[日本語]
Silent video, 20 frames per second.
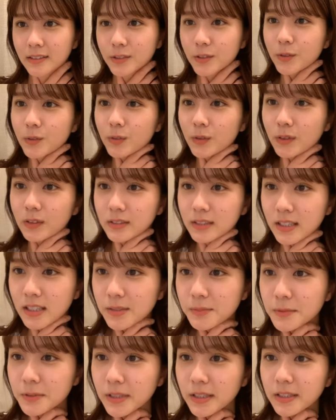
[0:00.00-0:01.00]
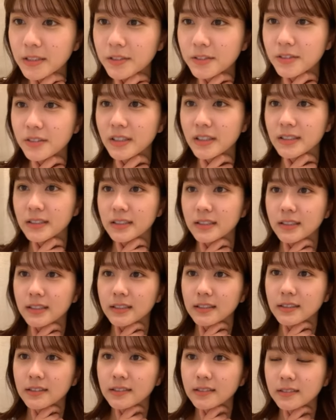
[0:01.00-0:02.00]
そう西武園遊園地
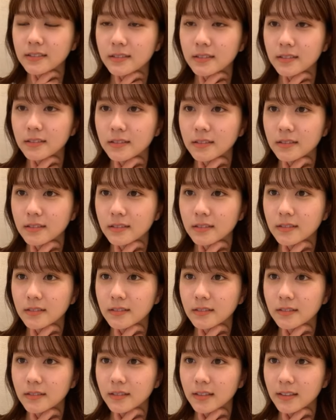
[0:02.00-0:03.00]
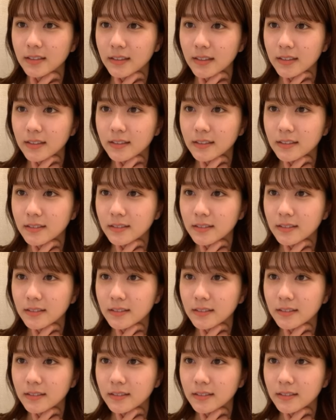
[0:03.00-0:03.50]
かな